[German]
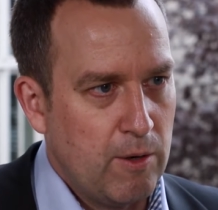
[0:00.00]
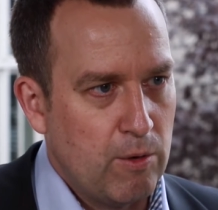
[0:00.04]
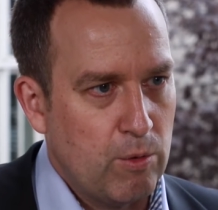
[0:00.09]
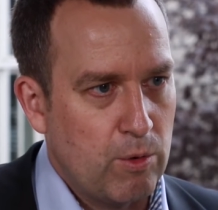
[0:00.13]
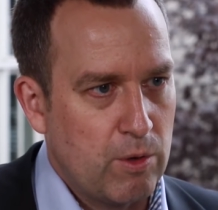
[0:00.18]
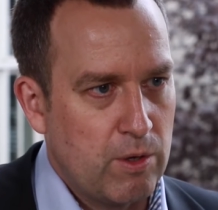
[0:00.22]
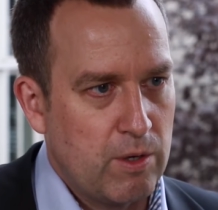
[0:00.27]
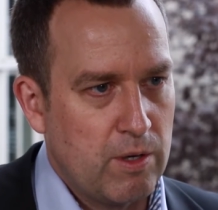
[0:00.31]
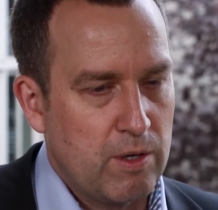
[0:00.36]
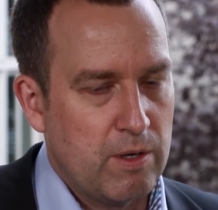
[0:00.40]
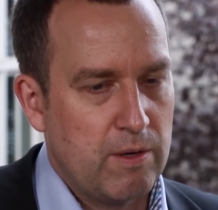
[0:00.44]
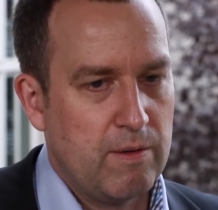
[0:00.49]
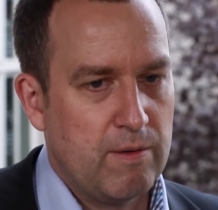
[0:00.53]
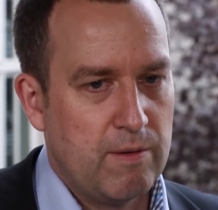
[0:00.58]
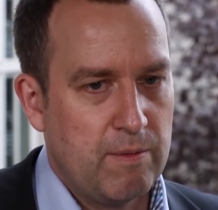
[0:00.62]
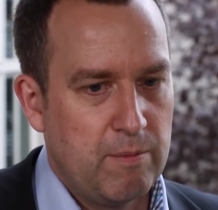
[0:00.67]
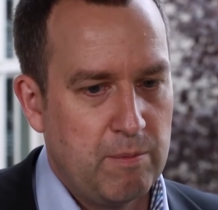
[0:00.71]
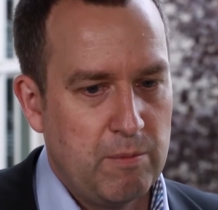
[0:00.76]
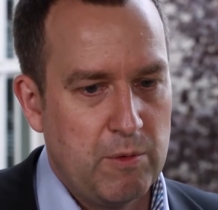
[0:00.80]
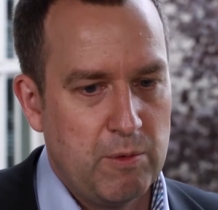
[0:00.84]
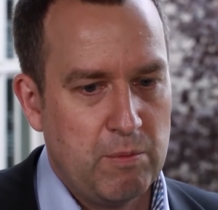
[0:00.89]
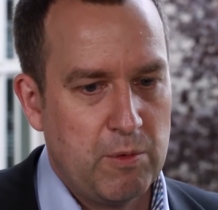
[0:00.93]
oder
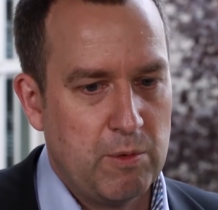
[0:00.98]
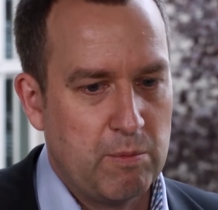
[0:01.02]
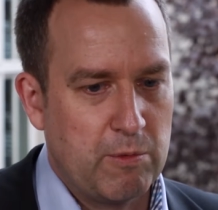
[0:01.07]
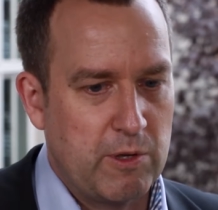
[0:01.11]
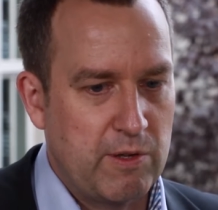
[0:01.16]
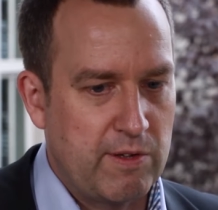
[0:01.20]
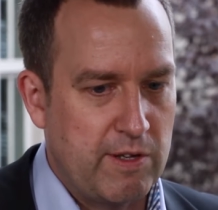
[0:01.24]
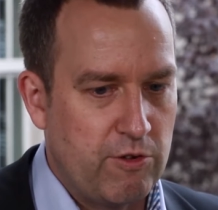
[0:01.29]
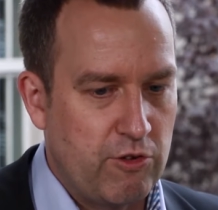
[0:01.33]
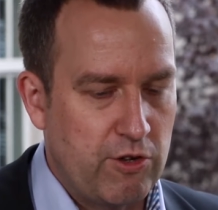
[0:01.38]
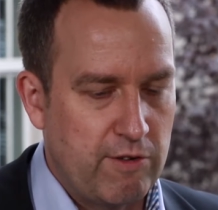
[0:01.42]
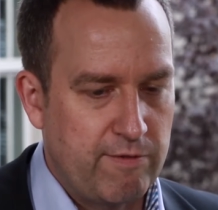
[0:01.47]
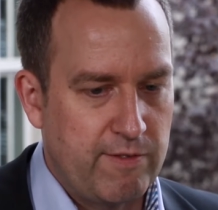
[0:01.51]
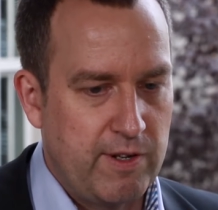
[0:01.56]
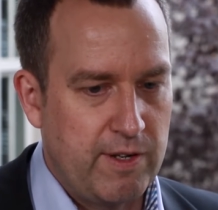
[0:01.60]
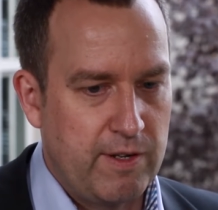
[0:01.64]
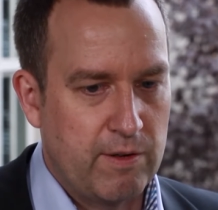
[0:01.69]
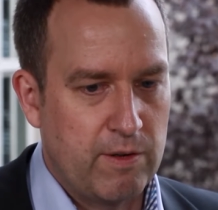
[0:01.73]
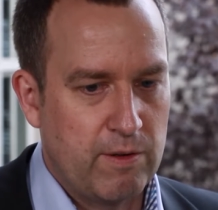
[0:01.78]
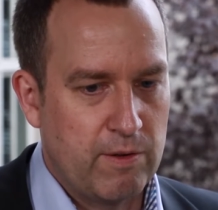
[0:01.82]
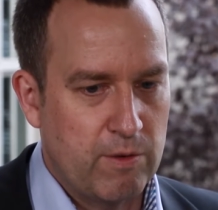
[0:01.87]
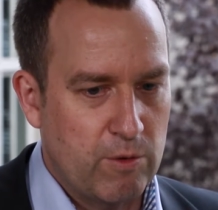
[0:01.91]
ähm, im, im
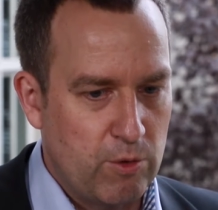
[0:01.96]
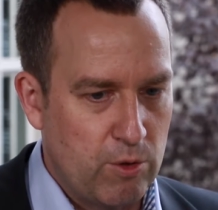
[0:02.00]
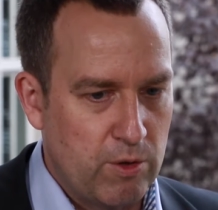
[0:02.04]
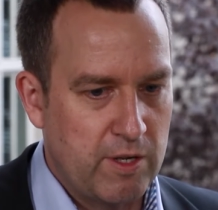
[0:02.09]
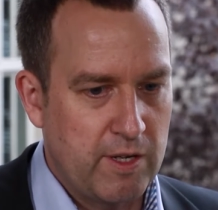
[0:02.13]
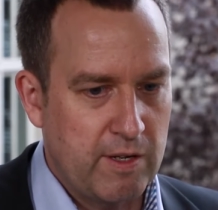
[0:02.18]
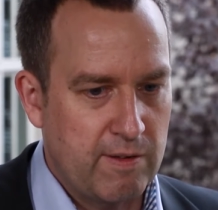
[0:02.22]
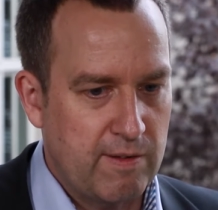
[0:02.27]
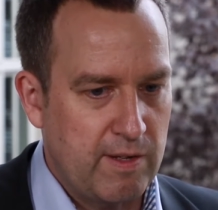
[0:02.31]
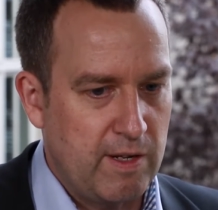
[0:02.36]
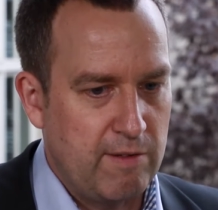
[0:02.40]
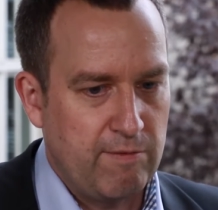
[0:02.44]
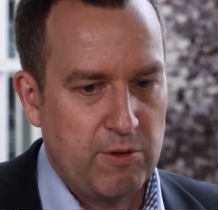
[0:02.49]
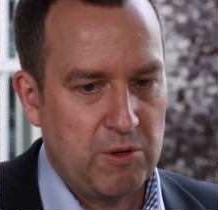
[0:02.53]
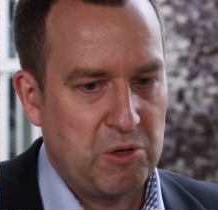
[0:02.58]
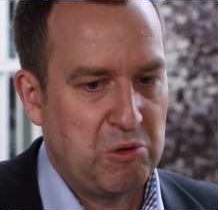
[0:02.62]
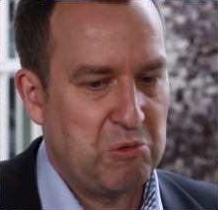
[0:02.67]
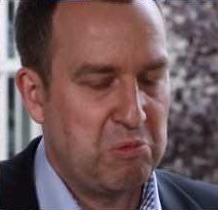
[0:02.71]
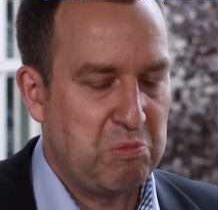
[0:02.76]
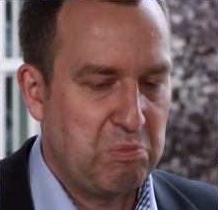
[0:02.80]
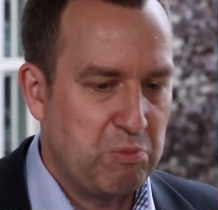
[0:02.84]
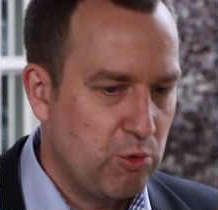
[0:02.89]
gesellschaftlichen Kontext einfach
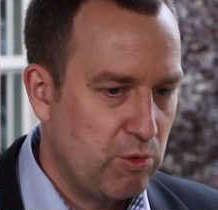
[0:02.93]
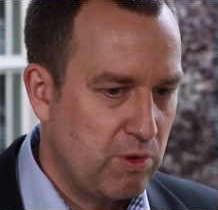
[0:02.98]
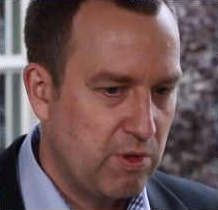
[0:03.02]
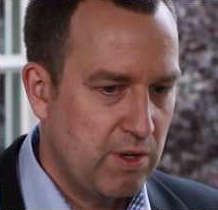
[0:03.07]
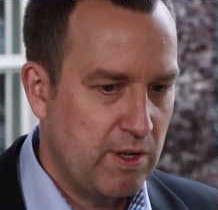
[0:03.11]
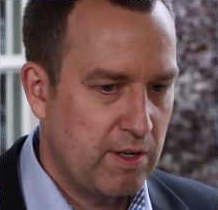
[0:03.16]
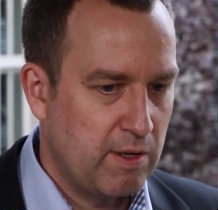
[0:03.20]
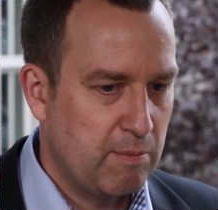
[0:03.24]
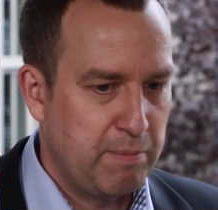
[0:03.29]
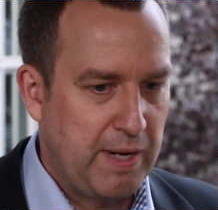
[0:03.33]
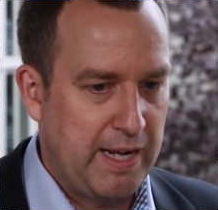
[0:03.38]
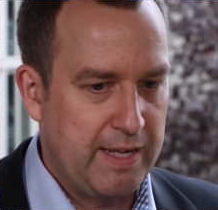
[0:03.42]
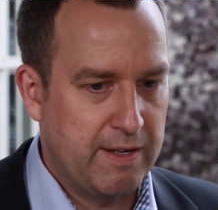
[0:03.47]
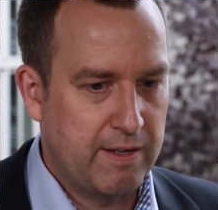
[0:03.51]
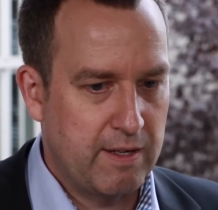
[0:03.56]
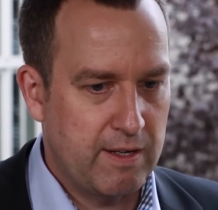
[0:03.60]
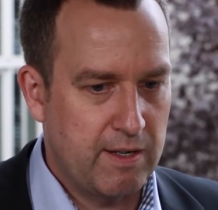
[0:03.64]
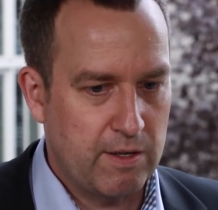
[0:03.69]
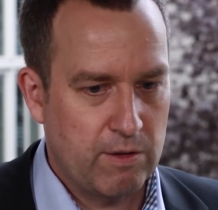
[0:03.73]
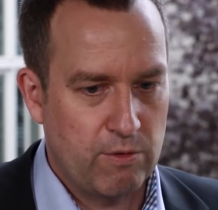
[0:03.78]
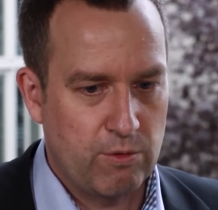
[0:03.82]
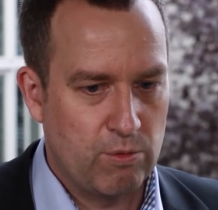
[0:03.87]
sozusagen einen
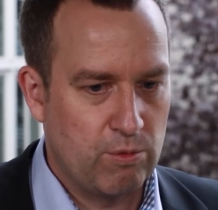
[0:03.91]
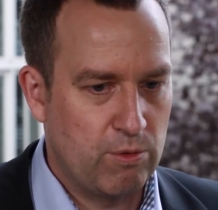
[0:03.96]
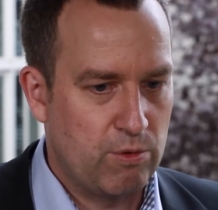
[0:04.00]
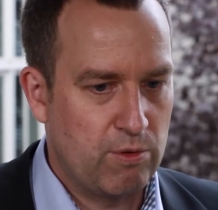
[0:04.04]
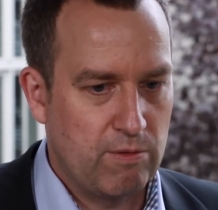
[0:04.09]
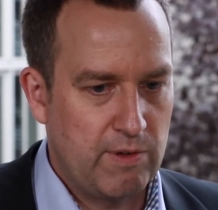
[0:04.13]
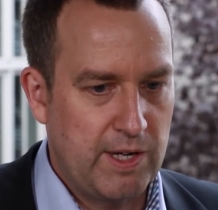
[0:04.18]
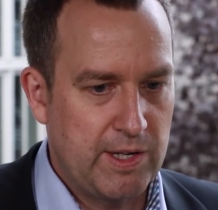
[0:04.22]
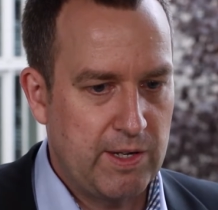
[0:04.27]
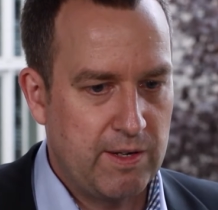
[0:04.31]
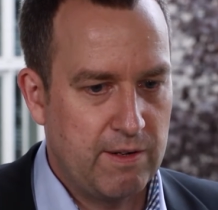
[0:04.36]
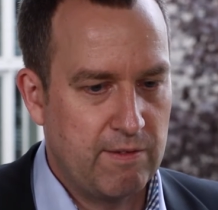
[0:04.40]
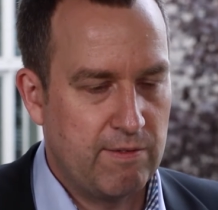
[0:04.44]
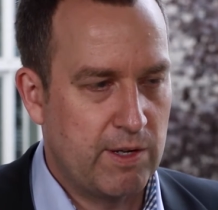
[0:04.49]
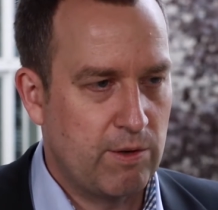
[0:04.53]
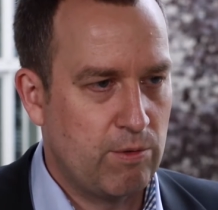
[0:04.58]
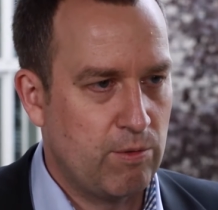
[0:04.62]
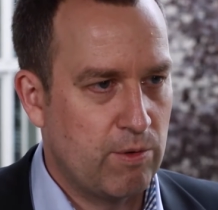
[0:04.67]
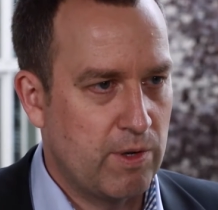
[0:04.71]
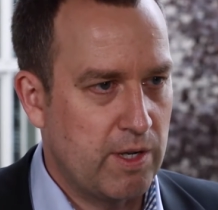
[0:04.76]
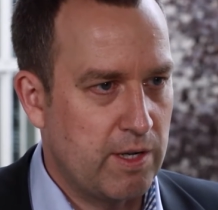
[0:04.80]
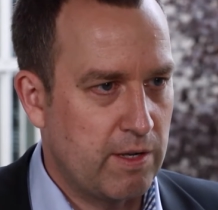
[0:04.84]
Beitrag zu, zur
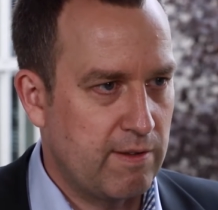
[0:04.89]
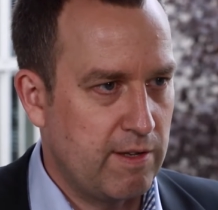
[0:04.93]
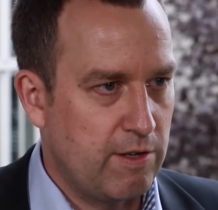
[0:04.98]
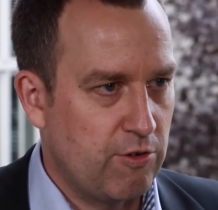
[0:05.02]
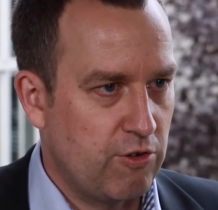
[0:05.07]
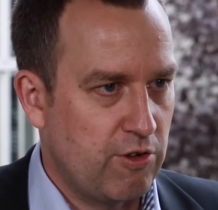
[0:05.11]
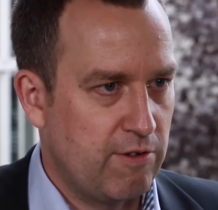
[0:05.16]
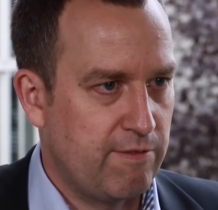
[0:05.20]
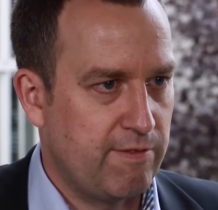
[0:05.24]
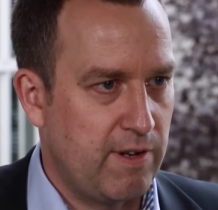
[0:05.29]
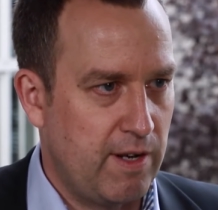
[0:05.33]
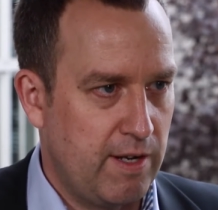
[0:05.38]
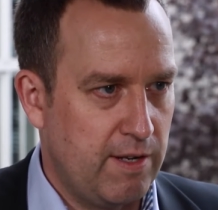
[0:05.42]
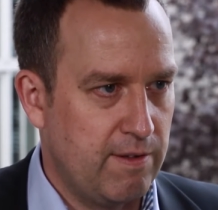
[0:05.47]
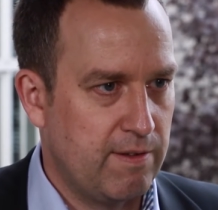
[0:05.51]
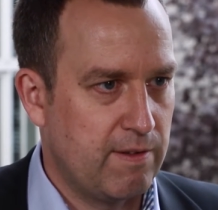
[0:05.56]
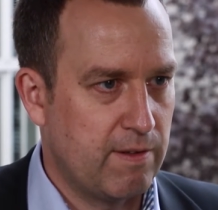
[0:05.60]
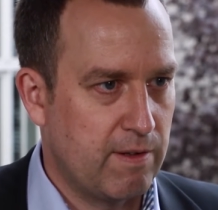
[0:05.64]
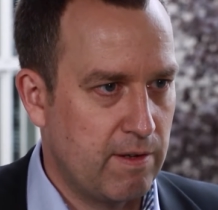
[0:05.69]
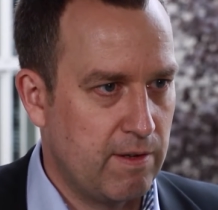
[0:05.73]
Weiterentwicklung der Gesellschaft leisten